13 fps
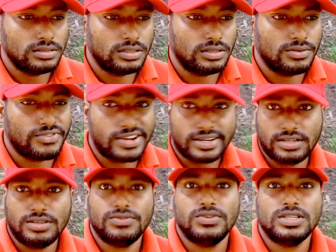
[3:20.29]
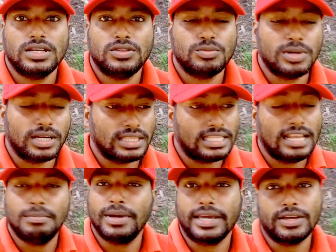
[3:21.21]
যে ফ্যাক্টরি ভিসা তোমাকে
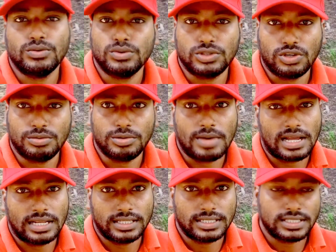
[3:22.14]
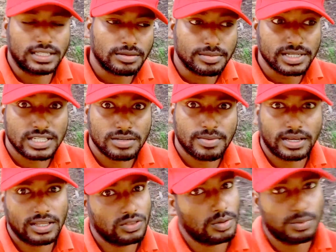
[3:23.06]
তেল প্যাকিং করতে হবে বাংলাদেশ থেকে
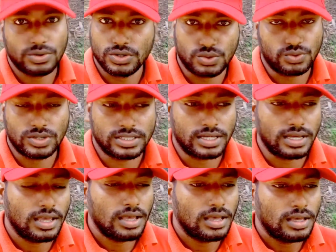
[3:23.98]
বেশিরভাগ কিন্তু এমনটা শোনা যায়